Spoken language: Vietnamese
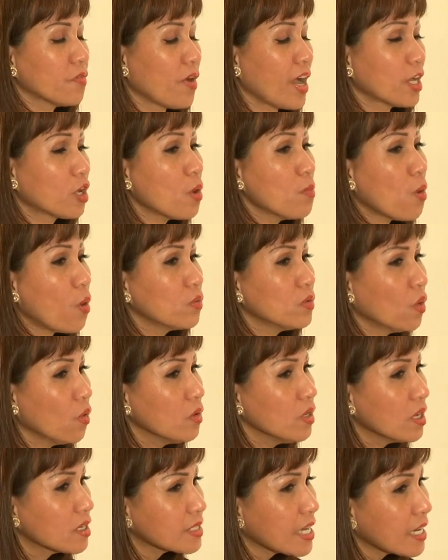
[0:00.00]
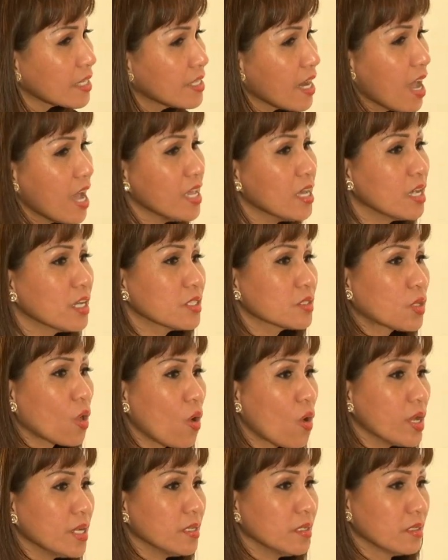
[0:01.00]
phải có một nỗ lực đáng nể hơn
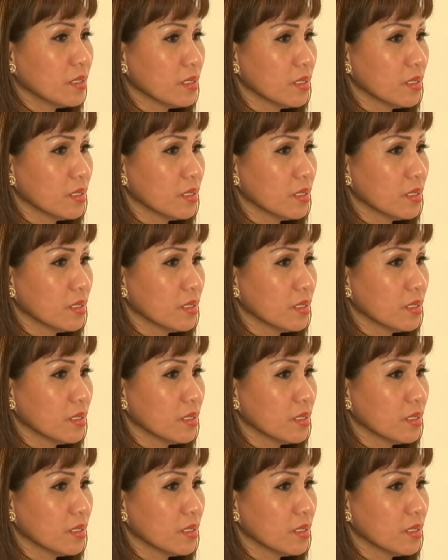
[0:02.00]
tôi